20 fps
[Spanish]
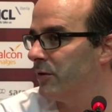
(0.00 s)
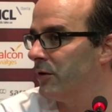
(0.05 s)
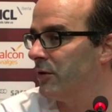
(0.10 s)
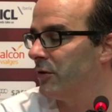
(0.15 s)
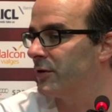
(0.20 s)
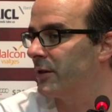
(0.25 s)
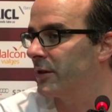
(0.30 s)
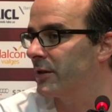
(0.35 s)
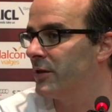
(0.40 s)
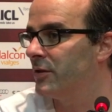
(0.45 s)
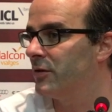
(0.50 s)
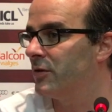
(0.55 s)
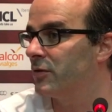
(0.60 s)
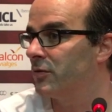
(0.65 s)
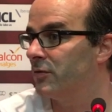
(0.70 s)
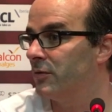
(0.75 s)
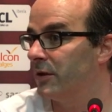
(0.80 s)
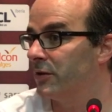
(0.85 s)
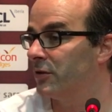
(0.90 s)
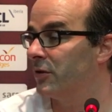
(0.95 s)
en los éxitos.
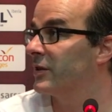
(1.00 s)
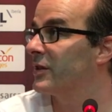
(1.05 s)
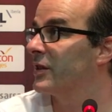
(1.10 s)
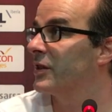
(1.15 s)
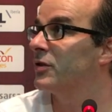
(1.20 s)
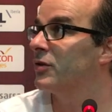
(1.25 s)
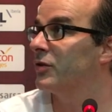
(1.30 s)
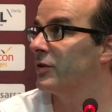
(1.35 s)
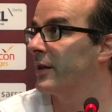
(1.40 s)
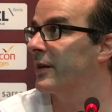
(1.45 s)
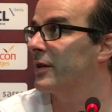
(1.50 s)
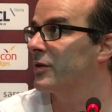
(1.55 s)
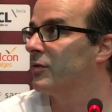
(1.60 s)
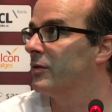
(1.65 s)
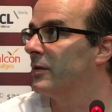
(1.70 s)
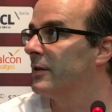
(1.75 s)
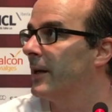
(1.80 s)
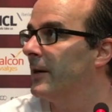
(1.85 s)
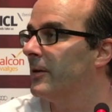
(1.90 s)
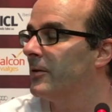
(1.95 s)
Uno es los éxitos de
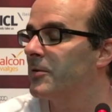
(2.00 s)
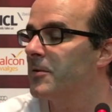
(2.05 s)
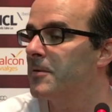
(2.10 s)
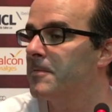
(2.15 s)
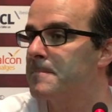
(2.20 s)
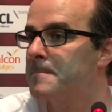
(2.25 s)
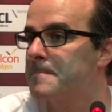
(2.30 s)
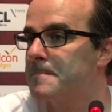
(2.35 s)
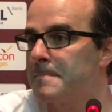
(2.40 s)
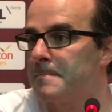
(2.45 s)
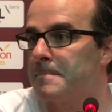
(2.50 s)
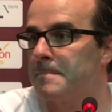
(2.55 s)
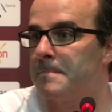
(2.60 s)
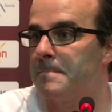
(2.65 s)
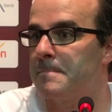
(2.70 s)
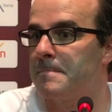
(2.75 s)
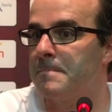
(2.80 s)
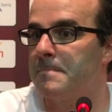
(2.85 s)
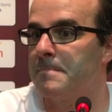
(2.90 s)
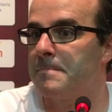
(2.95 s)
resultados.
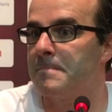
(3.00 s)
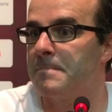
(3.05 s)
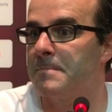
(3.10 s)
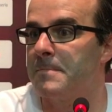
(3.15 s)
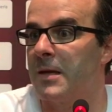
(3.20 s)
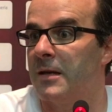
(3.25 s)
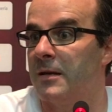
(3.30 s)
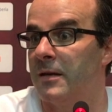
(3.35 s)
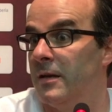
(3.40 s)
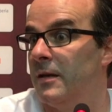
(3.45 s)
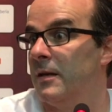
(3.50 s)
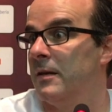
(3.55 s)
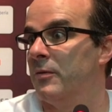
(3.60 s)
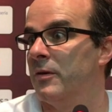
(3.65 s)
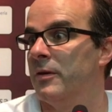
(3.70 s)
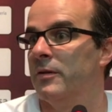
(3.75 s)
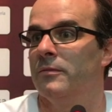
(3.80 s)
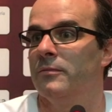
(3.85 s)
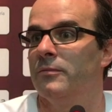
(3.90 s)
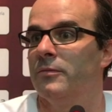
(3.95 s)
Y
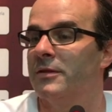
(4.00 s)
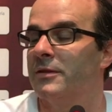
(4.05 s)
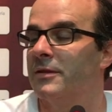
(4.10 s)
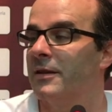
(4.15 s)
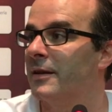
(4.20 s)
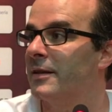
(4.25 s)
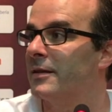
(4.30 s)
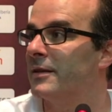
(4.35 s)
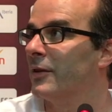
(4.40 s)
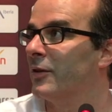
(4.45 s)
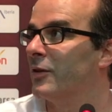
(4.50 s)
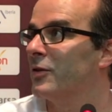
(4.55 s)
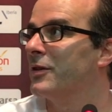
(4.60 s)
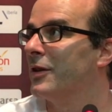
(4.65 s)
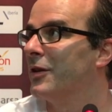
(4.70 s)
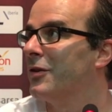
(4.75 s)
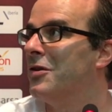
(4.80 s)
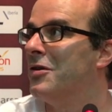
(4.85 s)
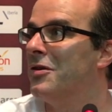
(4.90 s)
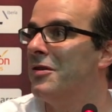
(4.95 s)
bueno, pues gracias a Dios tengo,